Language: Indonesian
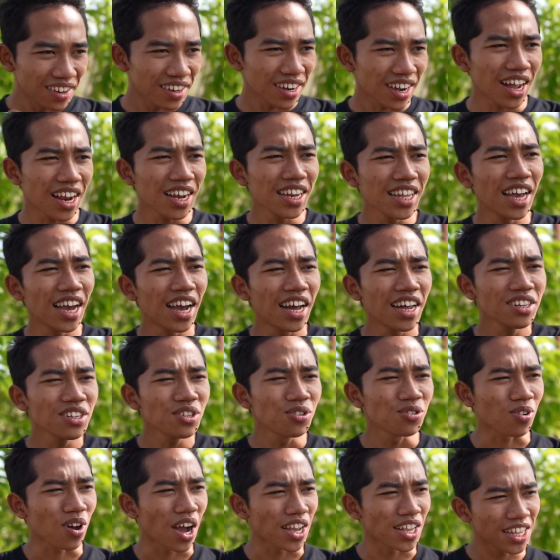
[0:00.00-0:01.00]
Kalian
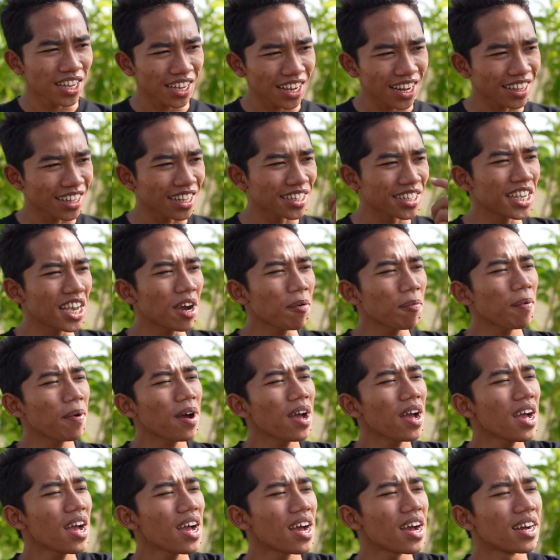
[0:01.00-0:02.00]
sukanya karakter
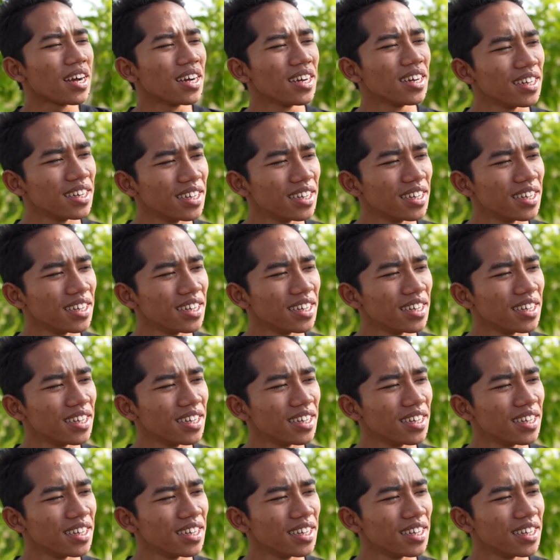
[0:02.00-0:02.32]
siapa?